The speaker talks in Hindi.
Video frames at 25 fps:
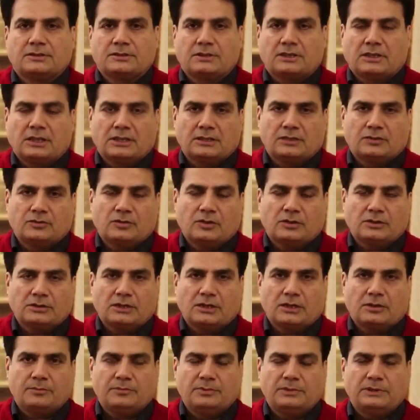साल
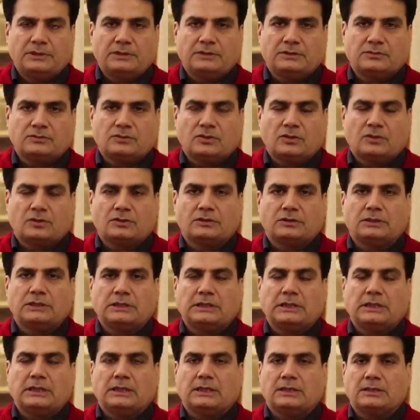2020 और
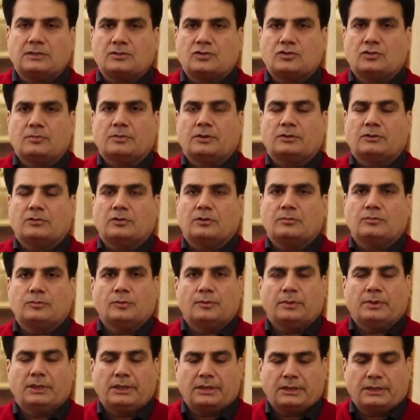दिन है आज जुमातुल
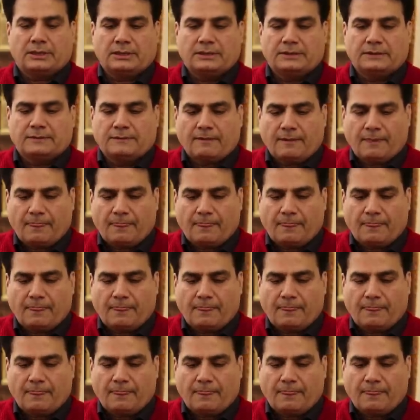मुबारक का